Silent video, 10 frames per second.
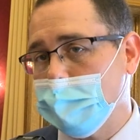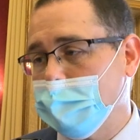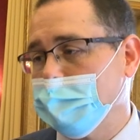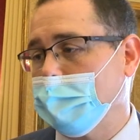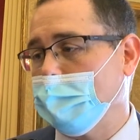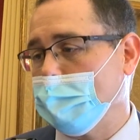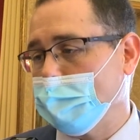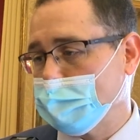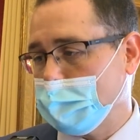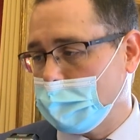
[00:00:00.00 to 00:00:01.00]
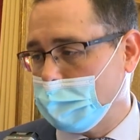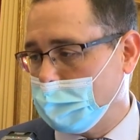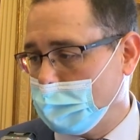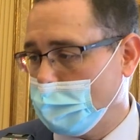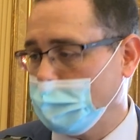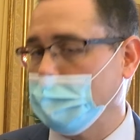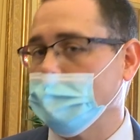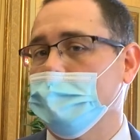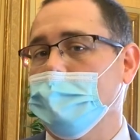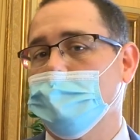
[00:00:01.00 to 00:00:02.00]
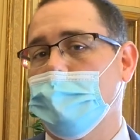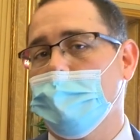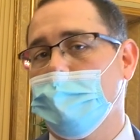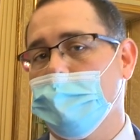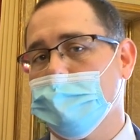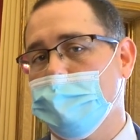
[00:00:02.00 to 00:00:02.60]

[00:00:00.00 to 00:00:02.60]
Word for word: experiencia que cuando se rinden cuentas en las parroquias,